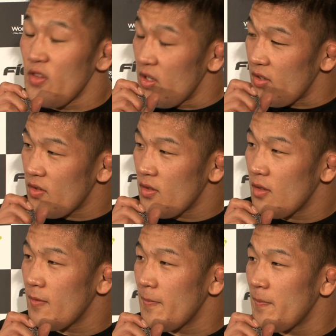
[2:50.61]
念です、
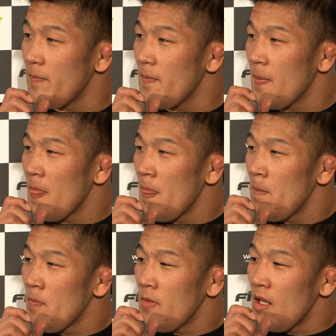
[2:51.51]

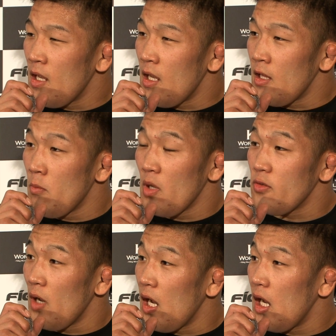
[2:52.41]
えー、年
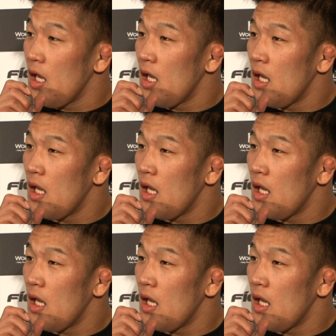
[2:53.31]
末は